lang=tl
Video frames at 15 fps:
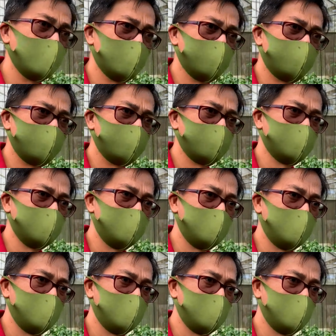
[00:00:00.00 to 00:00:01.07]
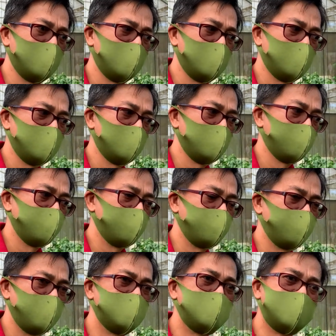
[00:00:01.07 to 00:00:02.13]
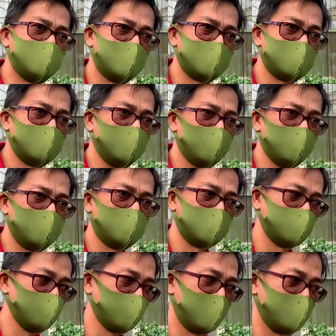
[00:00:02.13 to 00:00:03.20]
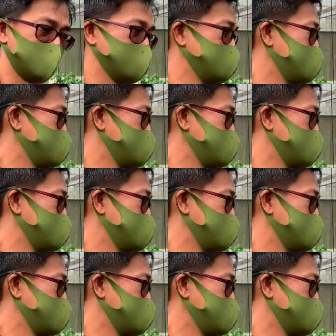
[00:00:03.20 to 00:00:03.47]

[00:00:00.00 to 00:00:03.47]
of the diseases doon sa sugat.